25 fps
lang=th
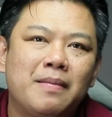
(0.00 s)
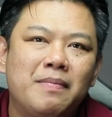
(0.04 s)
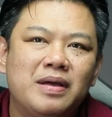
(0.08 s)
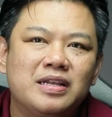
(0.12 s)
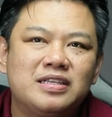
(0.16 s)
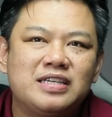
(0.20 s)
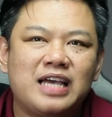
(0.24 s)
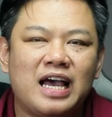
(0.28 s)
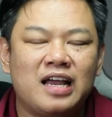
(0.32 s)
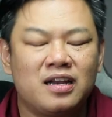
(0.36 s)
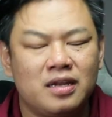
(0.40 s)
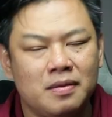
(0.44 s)
ถ้า
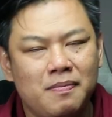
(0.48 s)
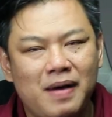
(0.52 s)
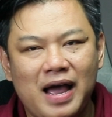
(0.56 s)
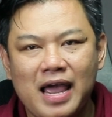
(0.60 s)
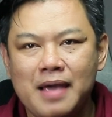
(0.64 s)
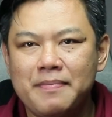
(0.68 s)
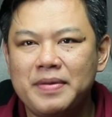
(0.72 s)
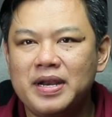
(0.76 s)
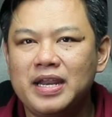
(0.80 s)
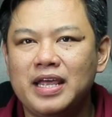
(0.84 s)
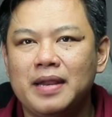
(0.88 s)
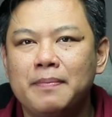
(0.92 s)
มันจะอธิบา
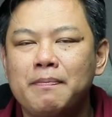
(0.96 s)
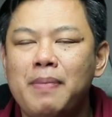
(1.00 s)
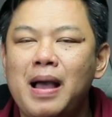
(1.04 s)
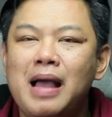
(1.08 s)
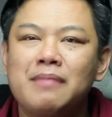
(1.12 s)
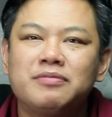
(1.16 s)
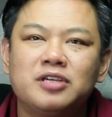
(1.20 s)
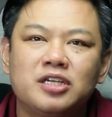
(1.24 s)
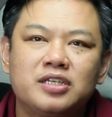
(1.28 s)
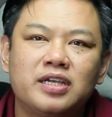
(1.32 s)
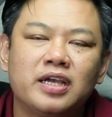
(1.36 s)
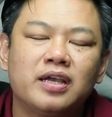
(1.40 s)
ยให้มันเห็น
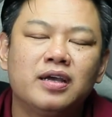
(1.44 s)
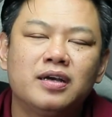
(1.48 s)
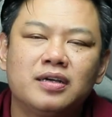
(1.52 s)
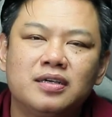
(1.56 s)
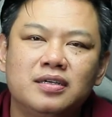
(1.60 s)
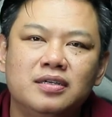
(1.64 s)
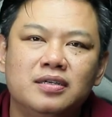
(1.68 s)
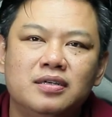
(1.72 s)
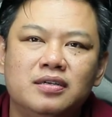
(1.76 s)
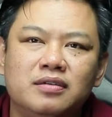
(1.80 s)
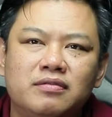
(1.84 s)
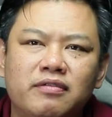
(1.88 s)
ภาพชัดเจน
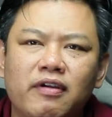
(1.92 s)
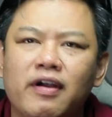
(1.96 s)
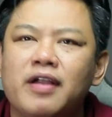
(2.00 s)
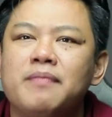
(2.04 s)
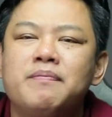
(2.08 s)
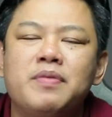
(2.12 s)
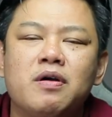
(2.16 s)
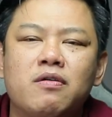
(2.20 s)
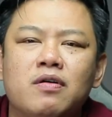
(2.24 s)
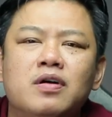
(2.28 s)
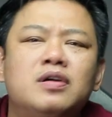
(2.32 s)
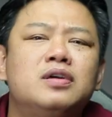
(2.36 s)
ก็คือเกร
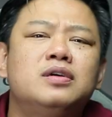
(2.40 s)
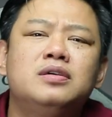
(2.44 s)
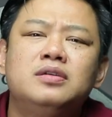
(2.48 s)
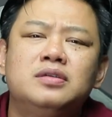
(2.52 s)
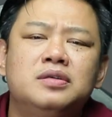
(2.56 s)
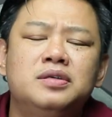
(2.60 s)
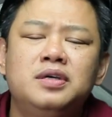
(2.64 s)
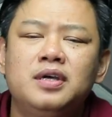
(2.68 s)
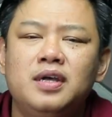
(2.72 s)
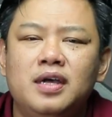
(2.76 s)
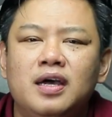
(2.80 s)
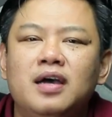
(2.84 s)
ดเบลก็คื
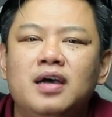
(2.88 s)
อ